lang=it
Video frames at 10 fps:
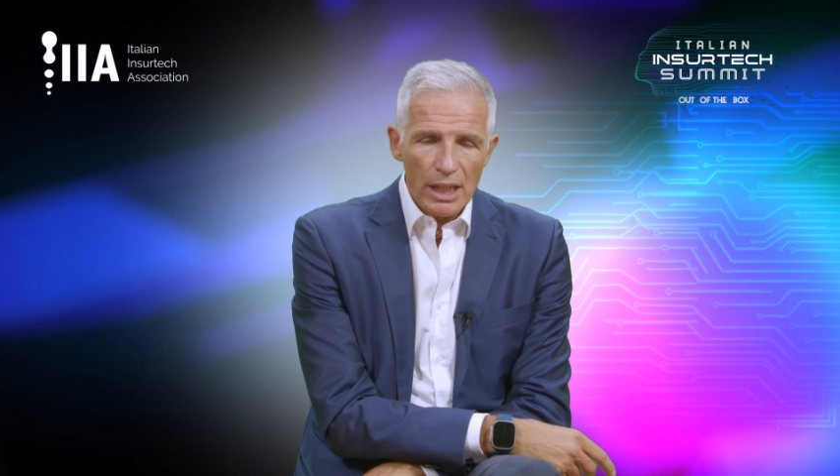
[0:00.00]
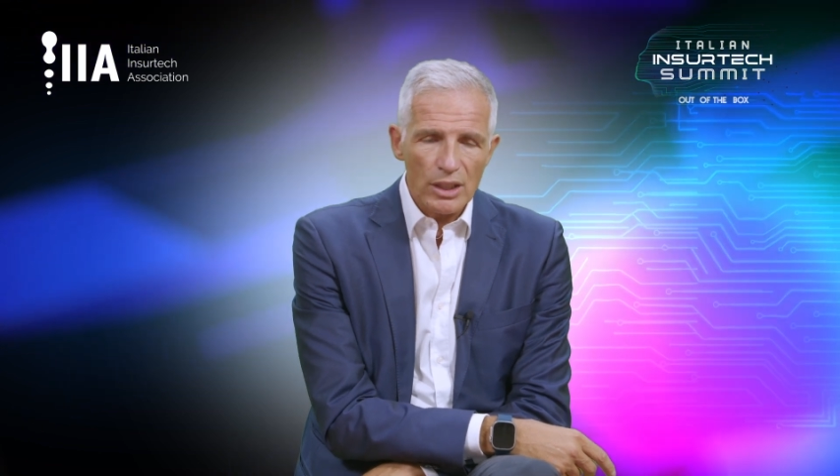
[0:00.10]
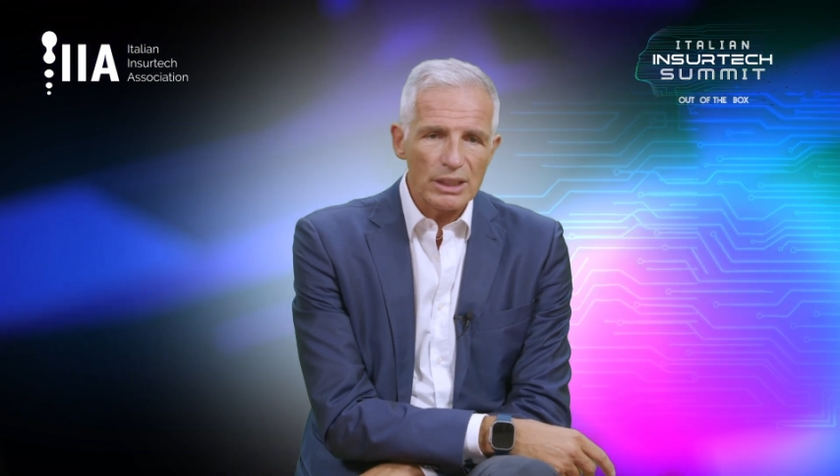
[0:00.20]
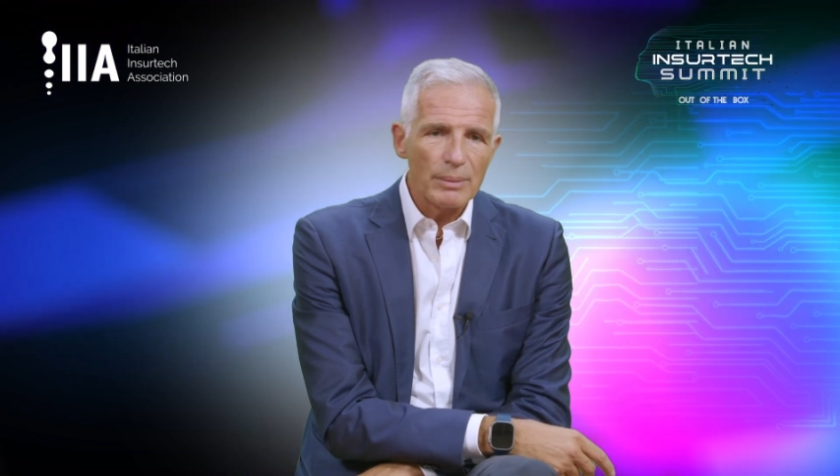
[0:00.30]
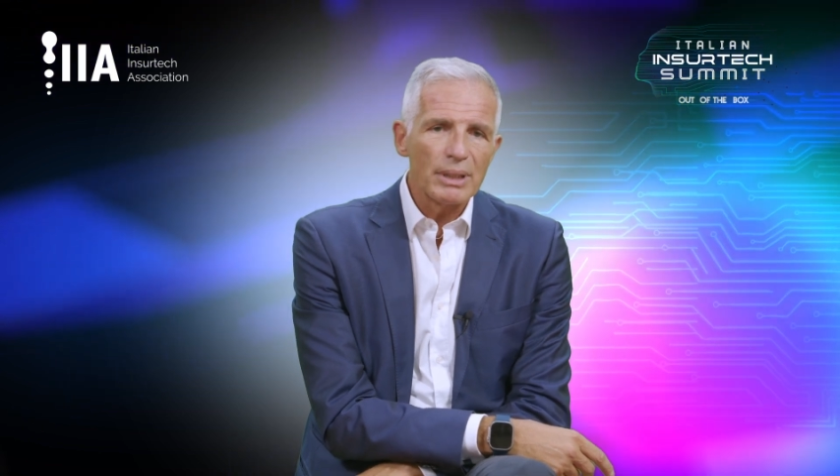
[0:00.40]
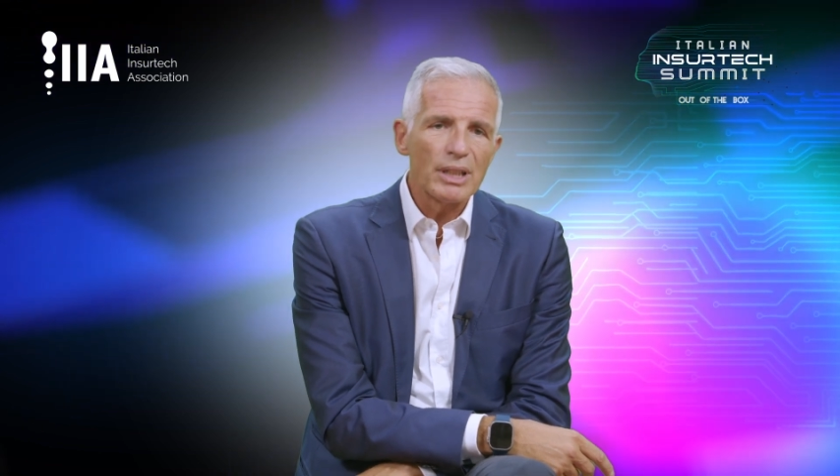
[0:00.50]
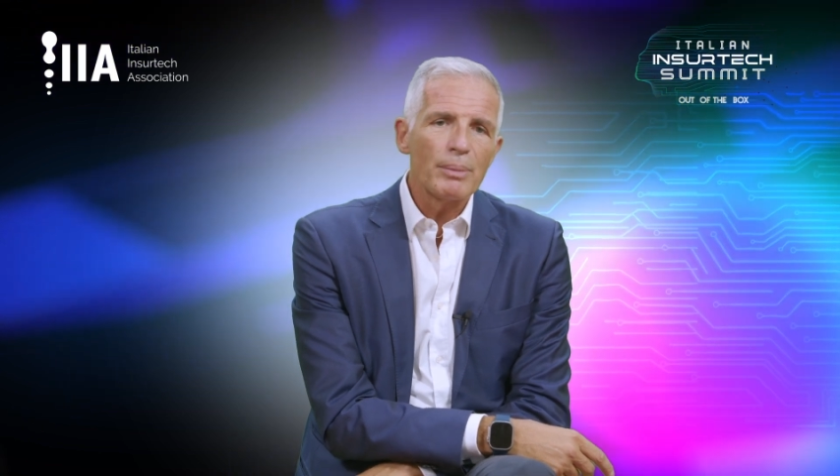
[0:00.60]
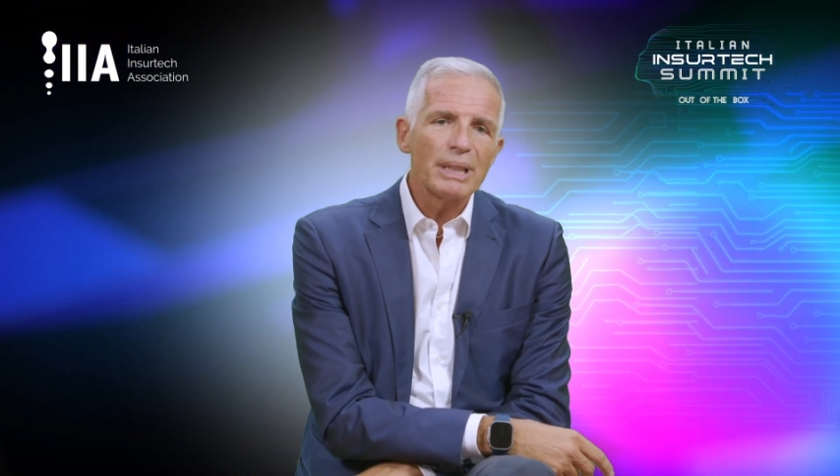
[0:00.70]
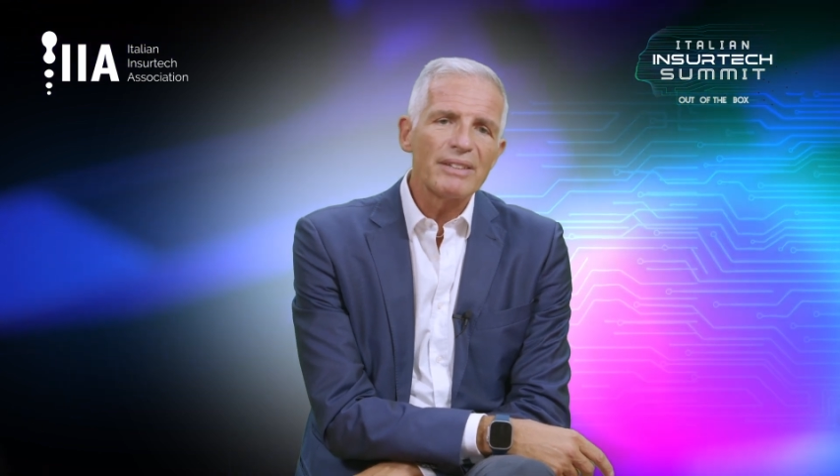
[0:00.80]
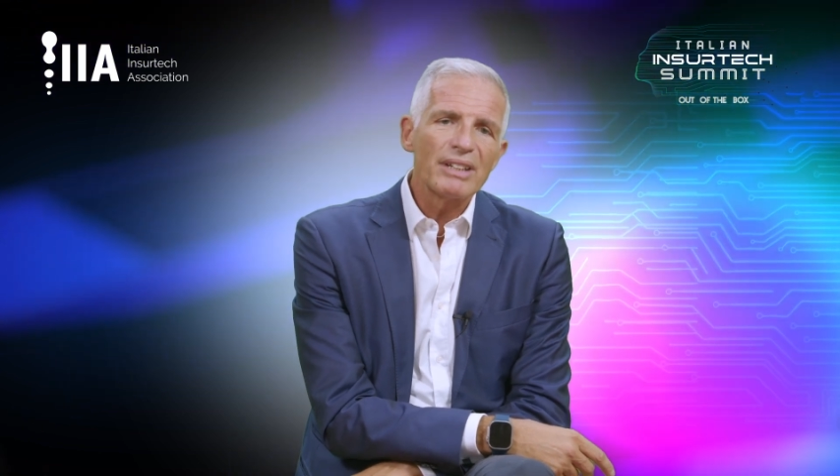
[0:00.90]
nostri, gli
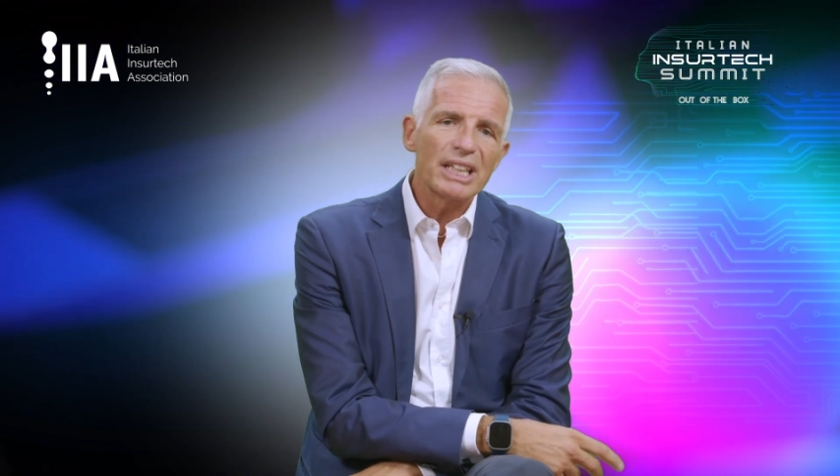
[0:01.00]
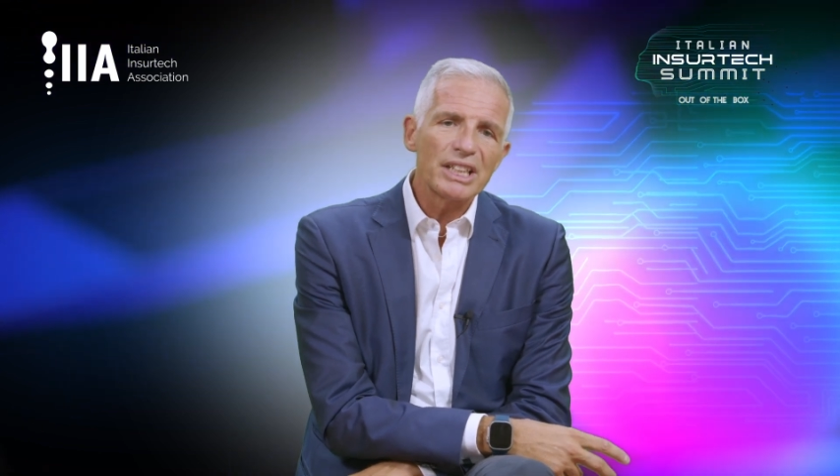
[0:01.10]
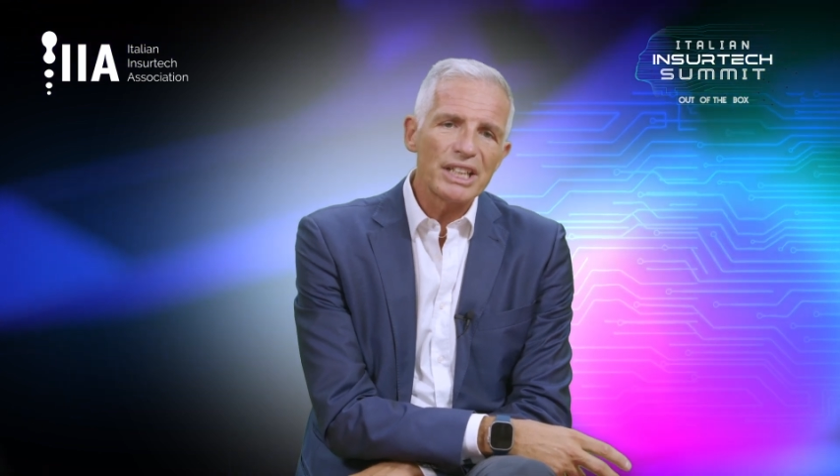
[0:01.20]
obiettivi che ci